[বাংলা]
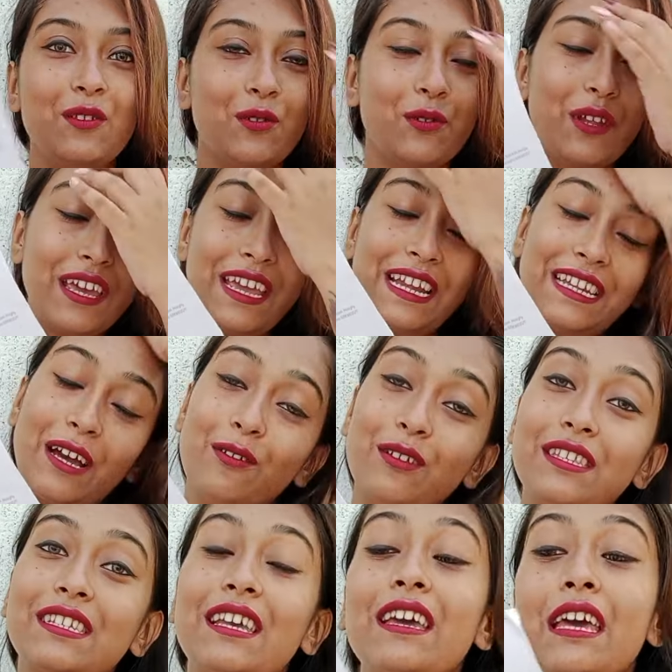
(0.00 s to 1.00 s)
কিছু নয় এটা
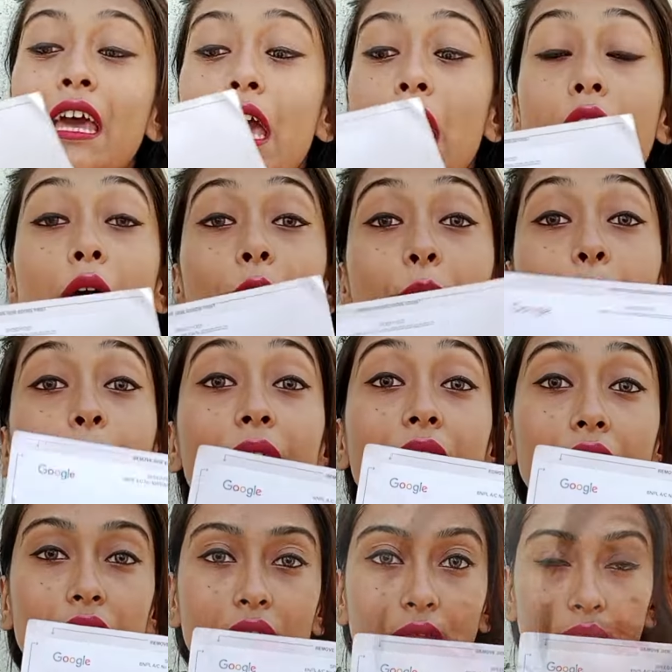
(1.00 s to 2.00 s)
হচ্ছে
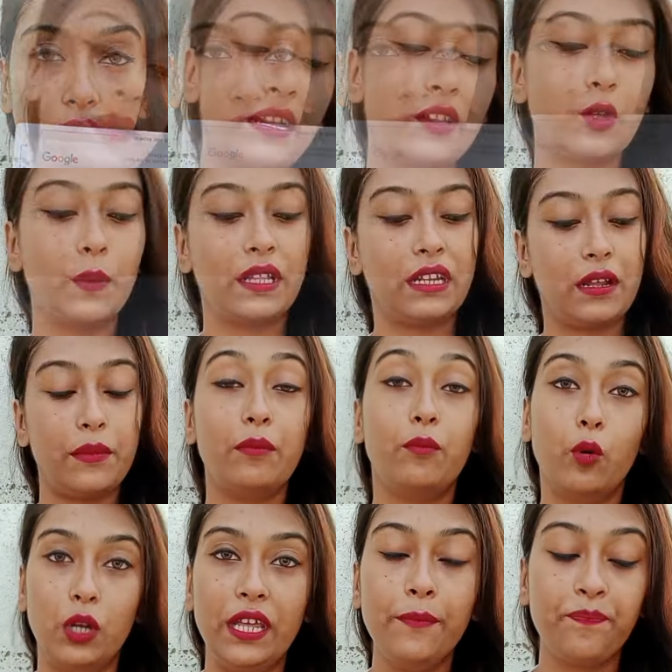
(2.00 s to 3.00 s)
পিন এবার তোমাদের আমি
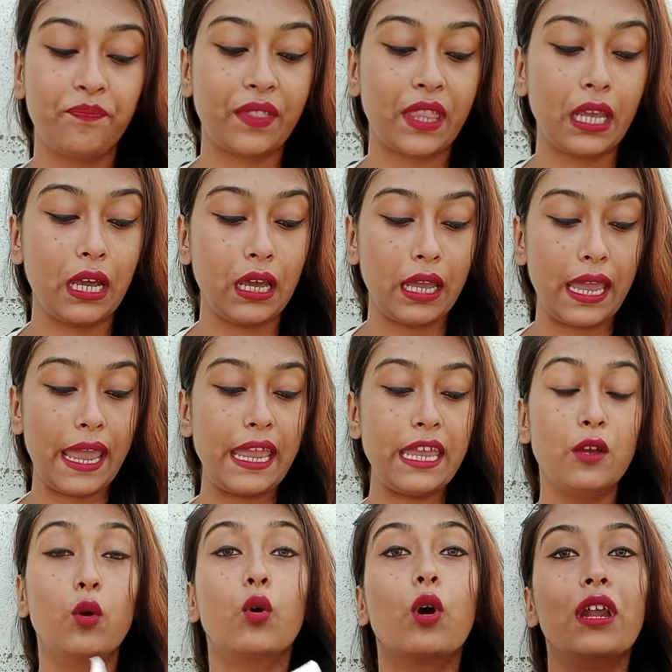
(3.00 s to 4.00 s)
বলি এই
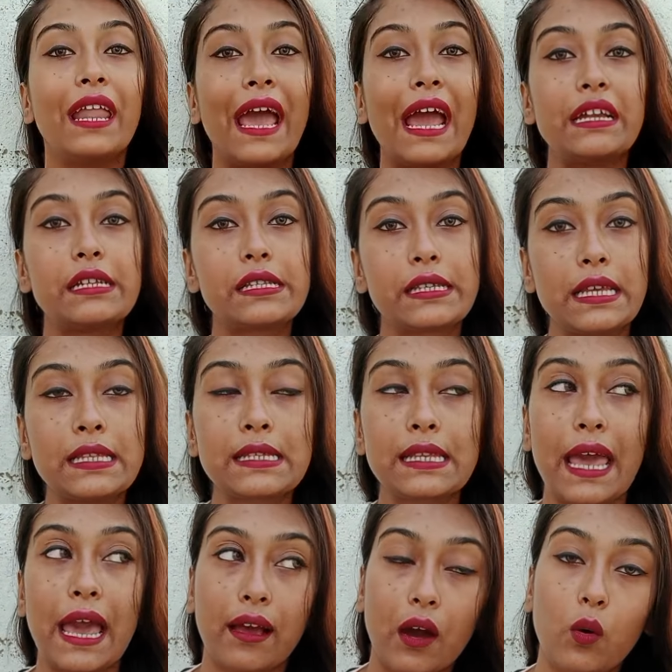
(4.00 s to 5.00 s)
গুগল অ্যাডসেন্স
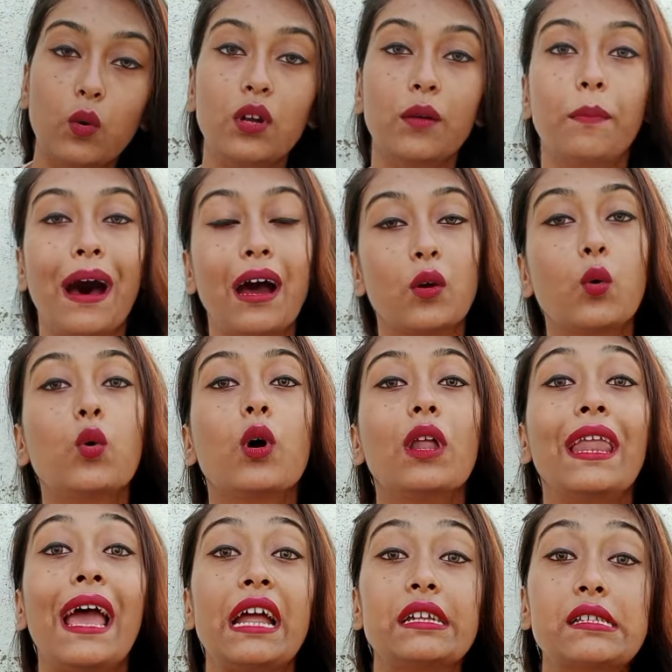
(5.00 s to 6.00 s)
অ্যাকাউন্ট বা গুগল
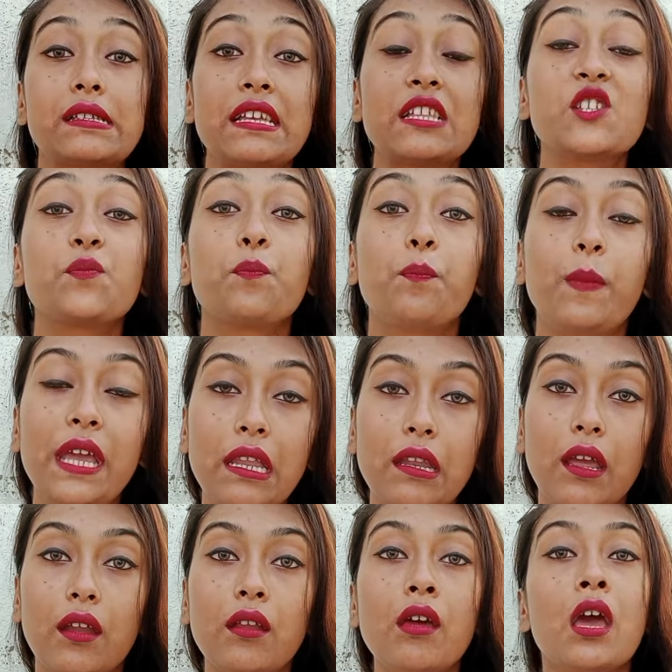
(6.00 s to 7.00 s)
অ্যাডসেন্স
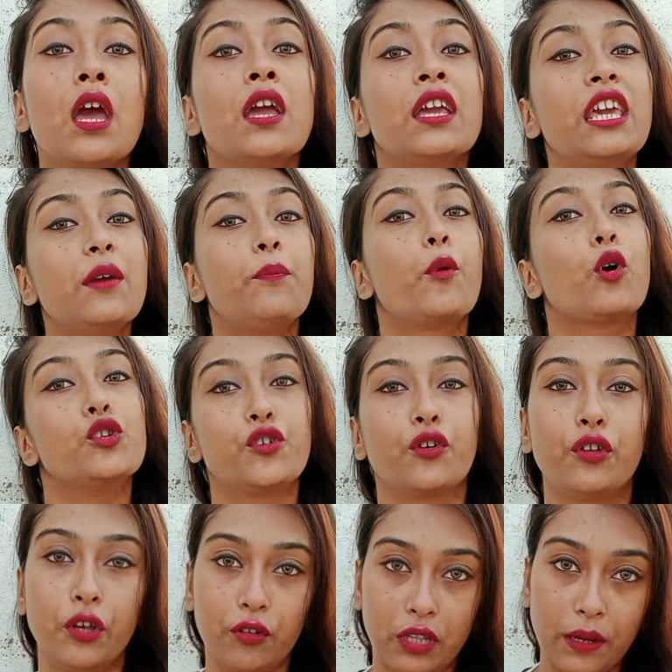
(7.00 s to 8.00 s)
পিনের কি
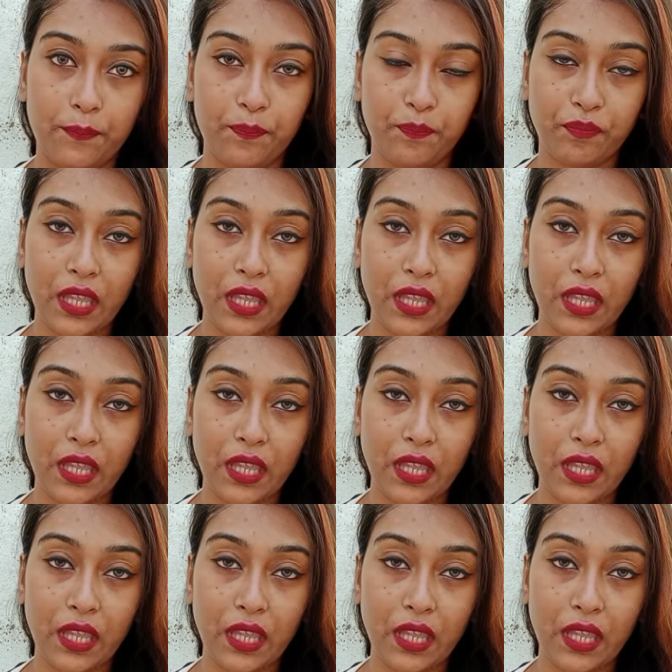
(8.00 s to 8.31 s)
প্রয়োজনীয়তা